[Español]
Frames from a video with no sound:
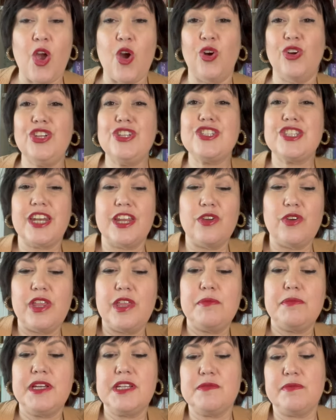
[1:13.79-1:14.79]
Hoy os traigo
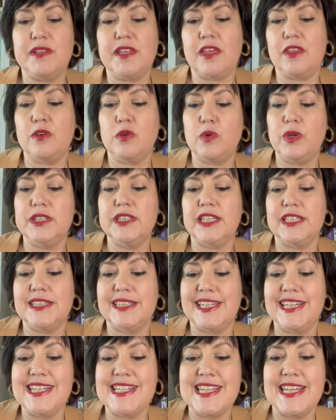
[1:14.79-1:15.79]
además, me he dado
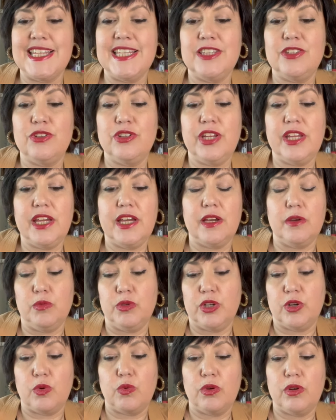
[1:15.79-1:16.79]
cuenta, tres editoriales,
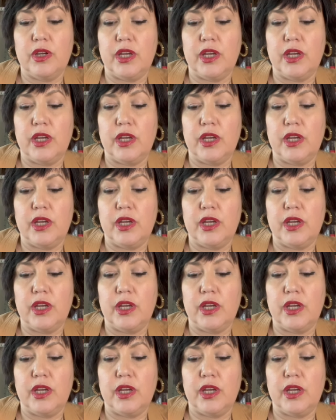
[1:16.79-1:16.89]
bueno,